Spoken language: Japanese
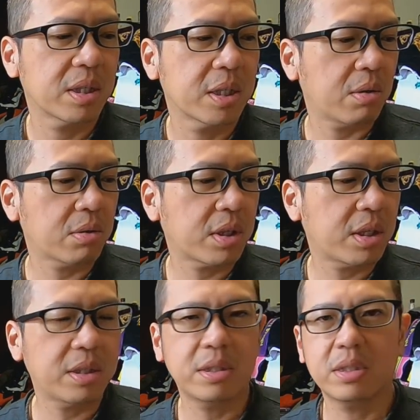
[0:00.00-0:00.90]
預
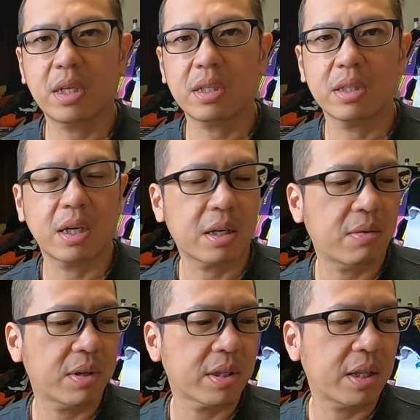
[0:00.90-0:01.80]
金残高
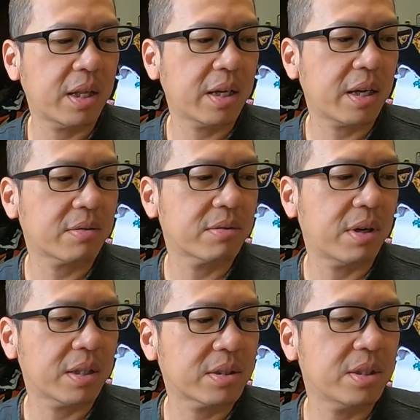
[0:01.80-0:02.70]
は
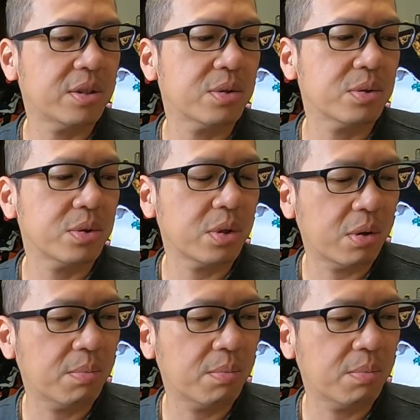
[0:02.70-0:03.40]
784